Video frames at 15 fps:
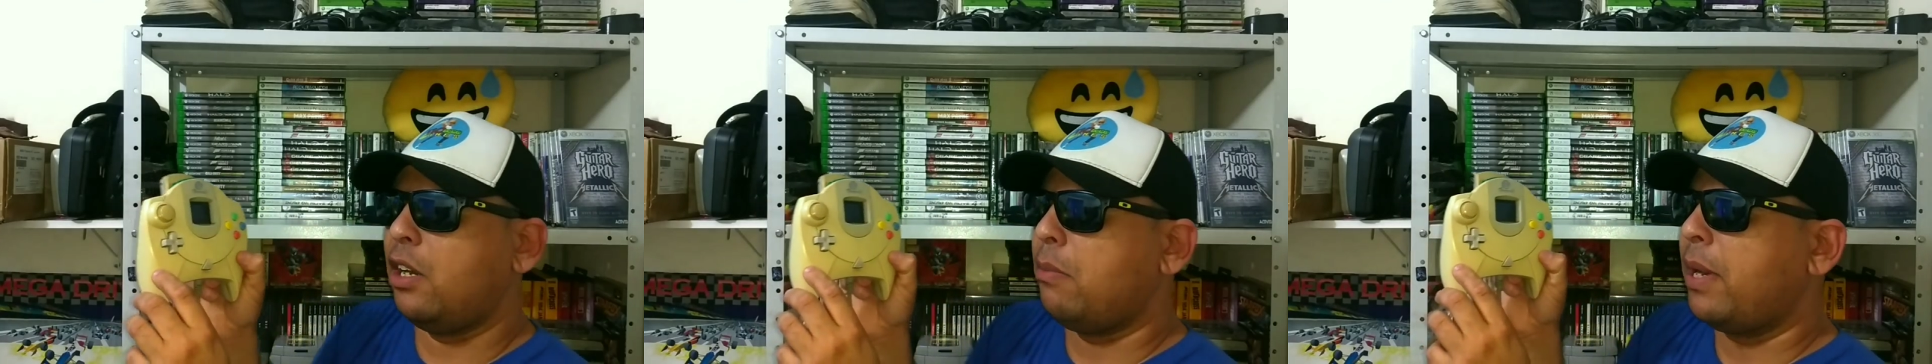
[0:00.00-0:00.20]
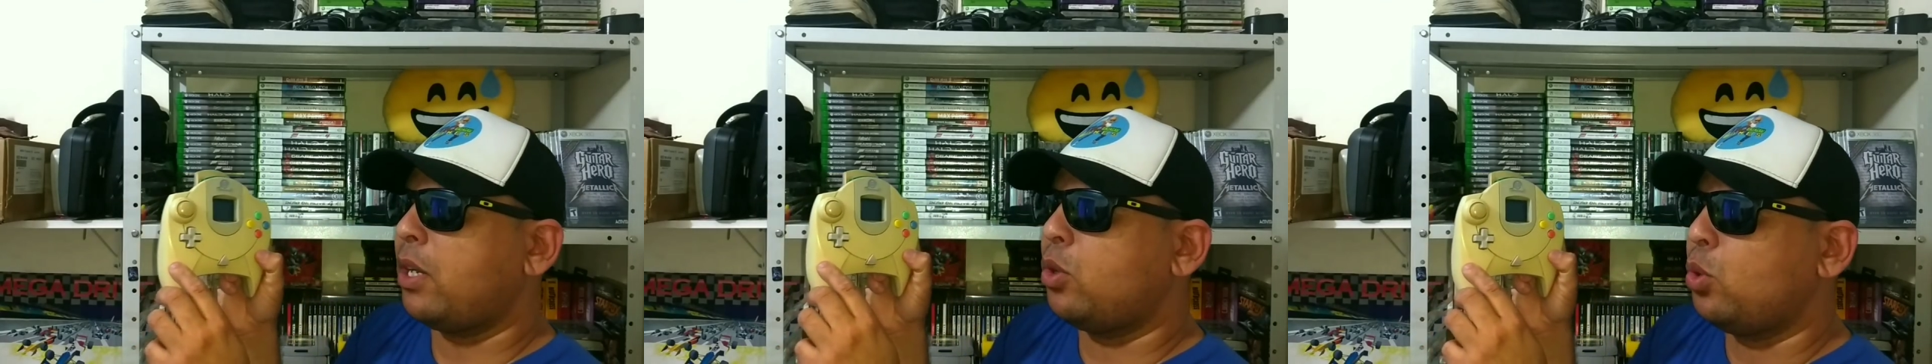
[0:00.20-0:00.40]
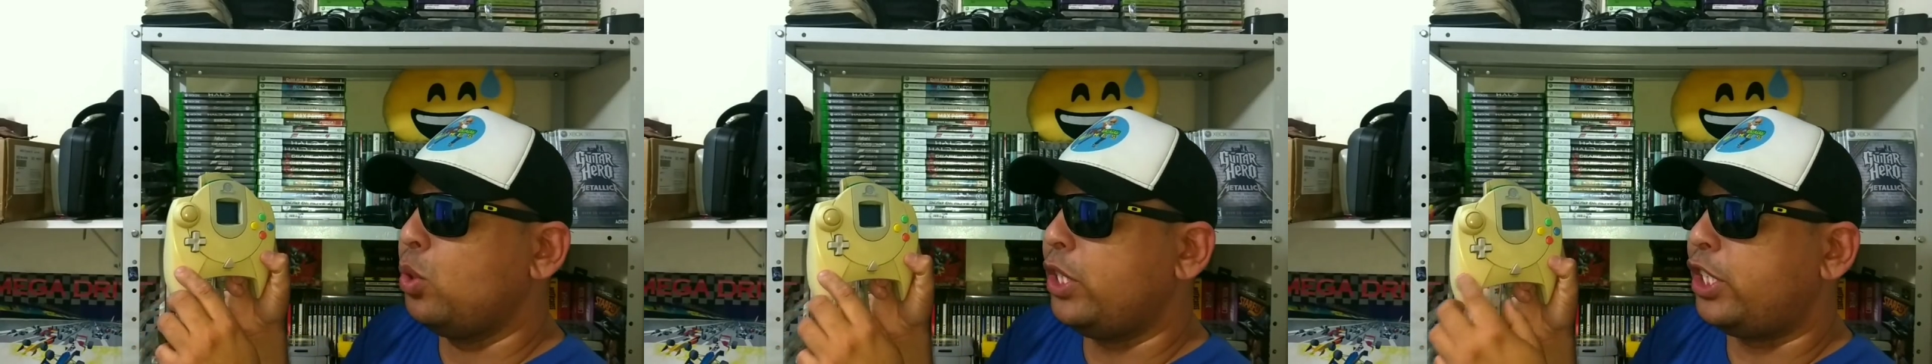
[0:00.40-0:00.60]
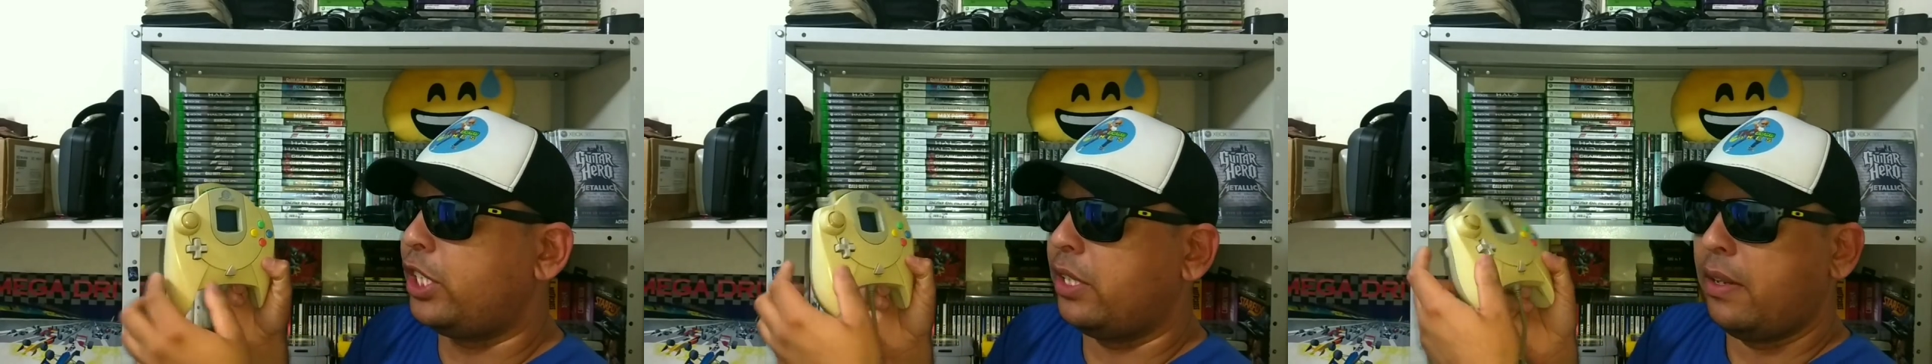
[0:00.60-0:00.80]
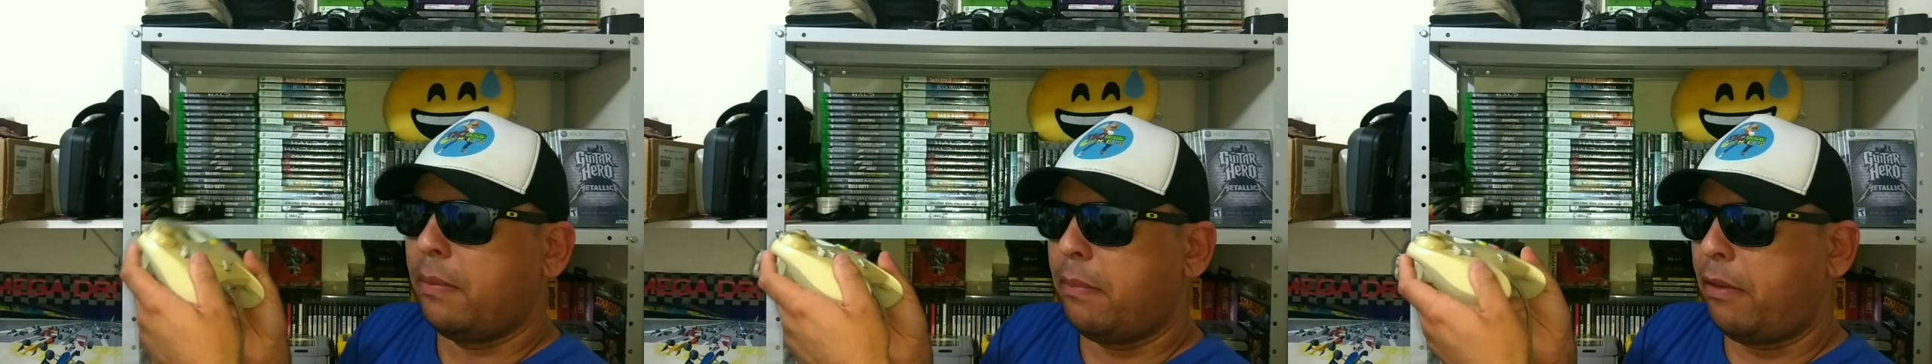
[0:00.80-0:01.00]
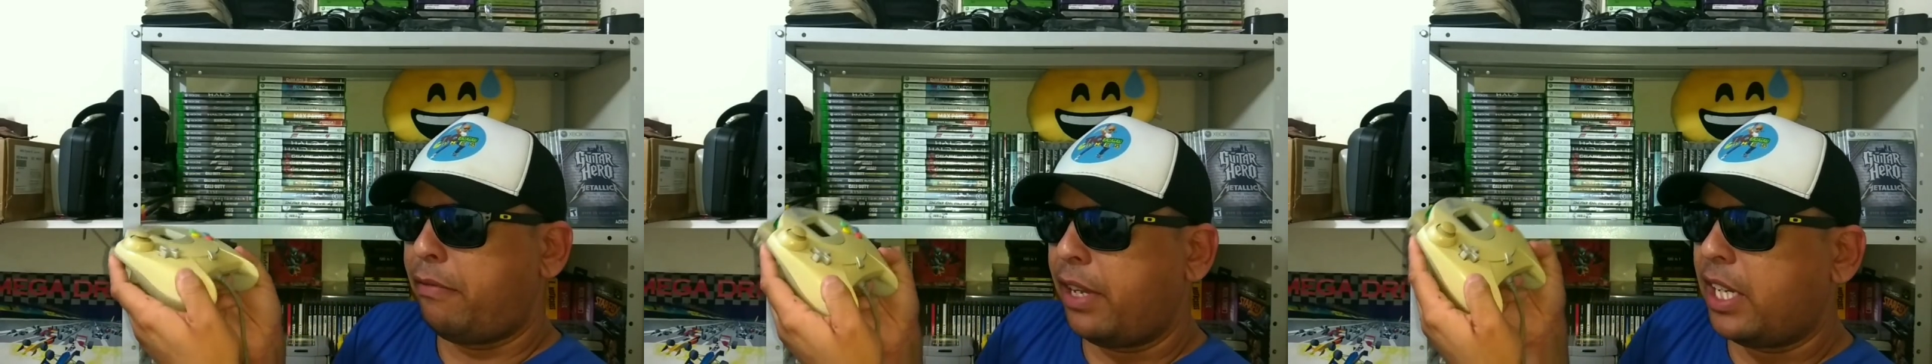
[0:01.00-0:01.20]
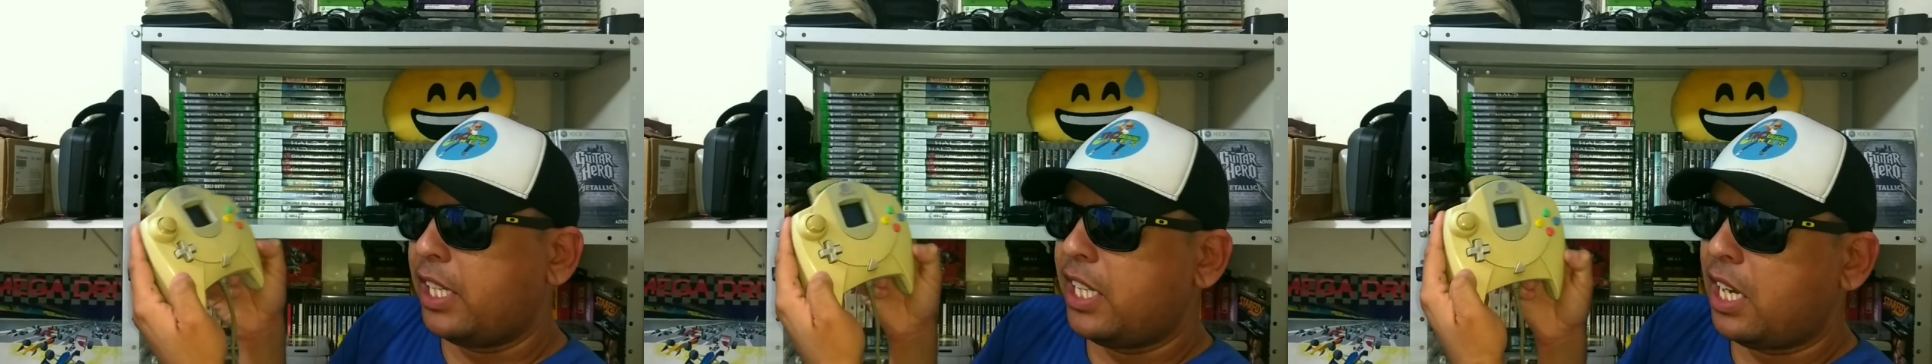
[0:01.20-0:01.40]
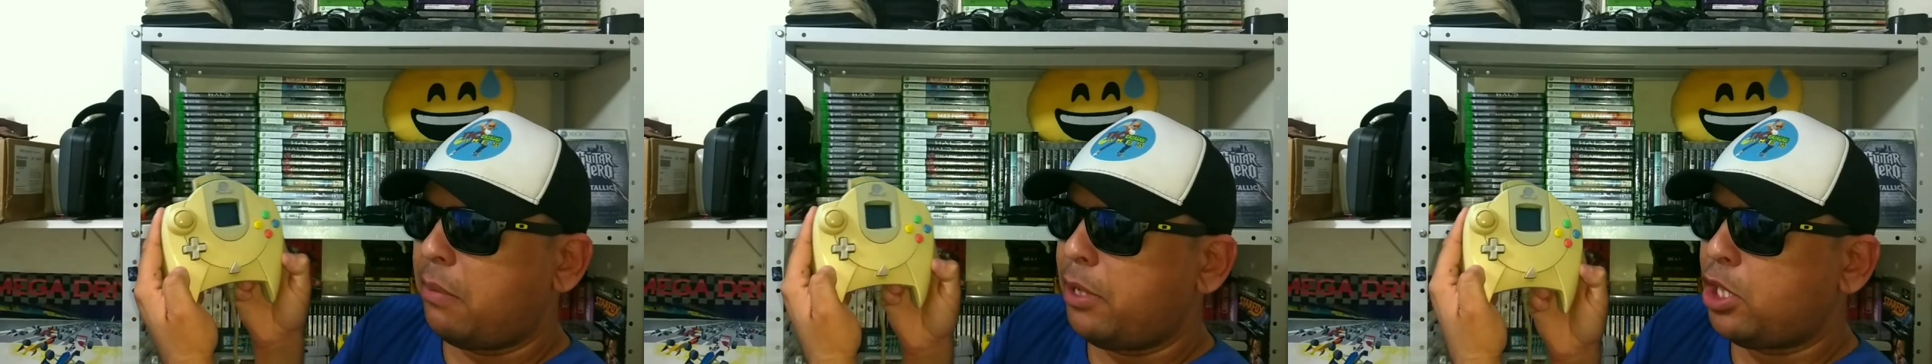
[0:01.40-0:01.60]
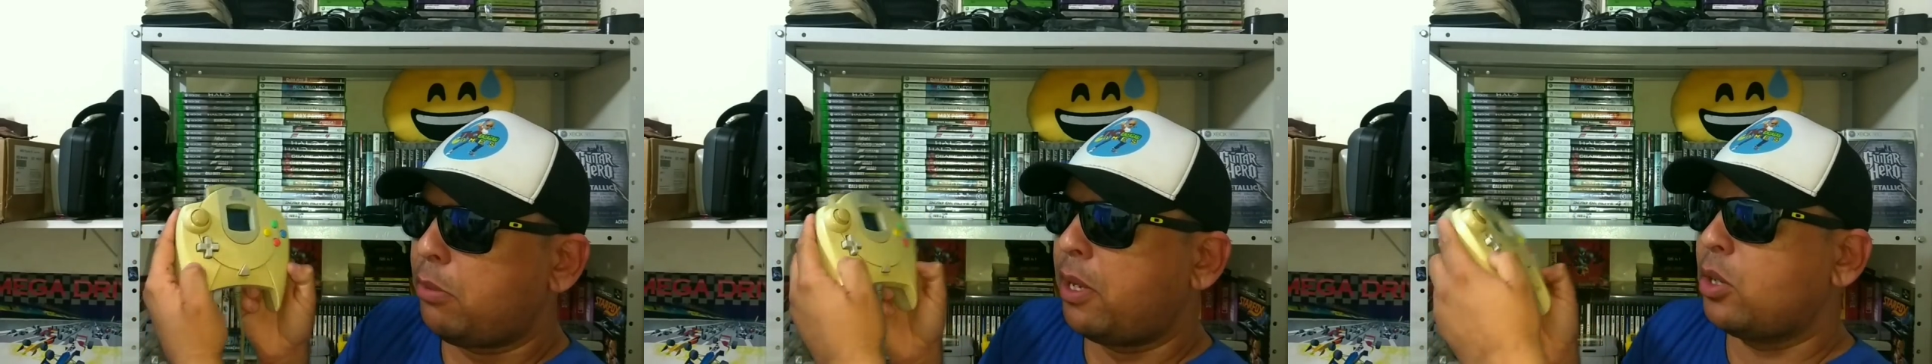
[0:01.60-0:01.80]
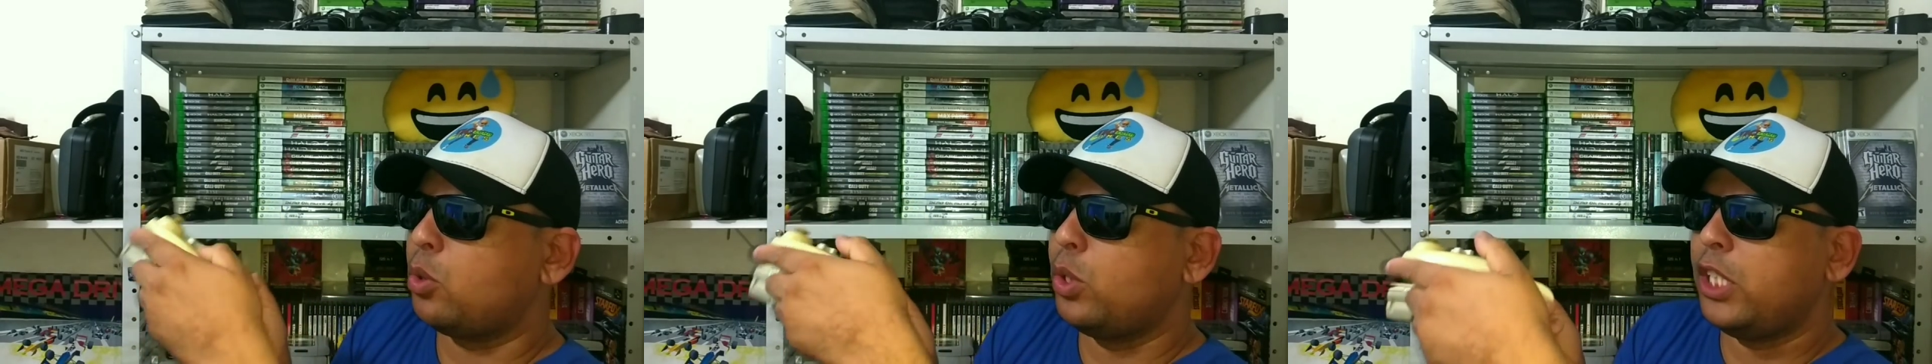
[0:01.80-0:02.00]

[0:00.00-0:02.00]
ele é uma cruz, uma, verdadeiramente uma